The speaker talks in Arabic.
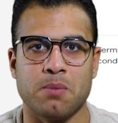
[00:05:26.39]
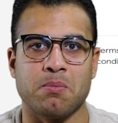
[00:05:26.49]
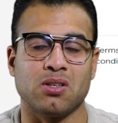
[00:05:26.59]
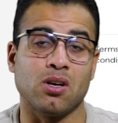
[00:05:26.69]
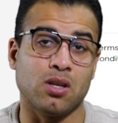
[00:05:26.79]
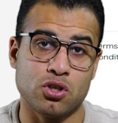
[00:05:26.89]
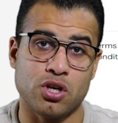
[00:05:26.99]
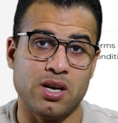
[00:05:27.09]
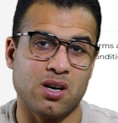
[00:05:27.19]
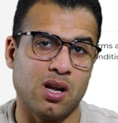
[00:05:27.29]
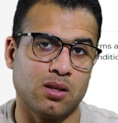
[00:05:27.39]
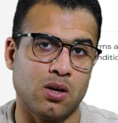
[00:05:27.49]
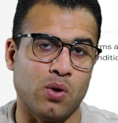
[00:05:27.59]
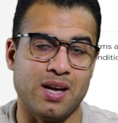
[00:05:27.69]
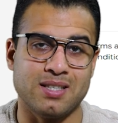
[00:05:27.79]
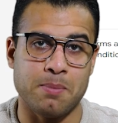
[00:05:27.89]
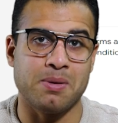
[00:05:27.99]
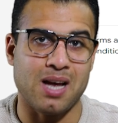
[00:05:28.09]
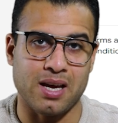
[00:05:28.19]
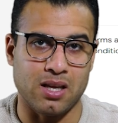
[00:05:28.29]
ما تغلطش اي غلطه والحساب
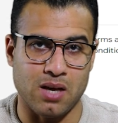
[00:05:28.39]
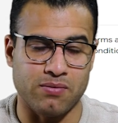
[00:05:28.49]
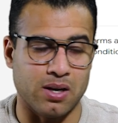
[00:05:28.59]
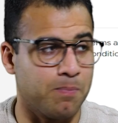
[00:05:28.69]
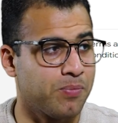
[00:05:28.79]
بتاعك يتقفل